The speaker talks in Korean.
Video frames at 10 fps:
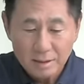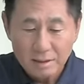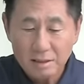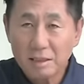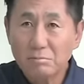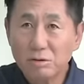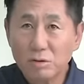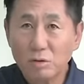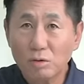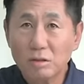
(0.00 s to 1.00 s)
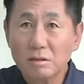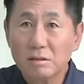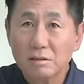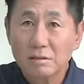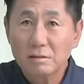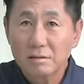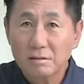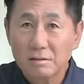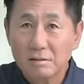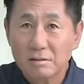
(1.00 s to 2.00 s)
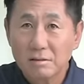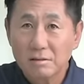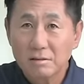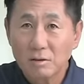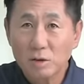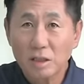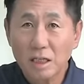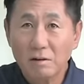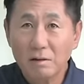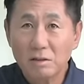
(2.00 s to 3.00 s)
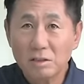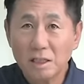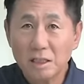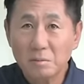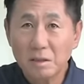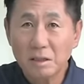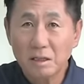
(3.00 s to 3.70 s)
이때 삼부토고는 어떻게 나왔는지 아십니까?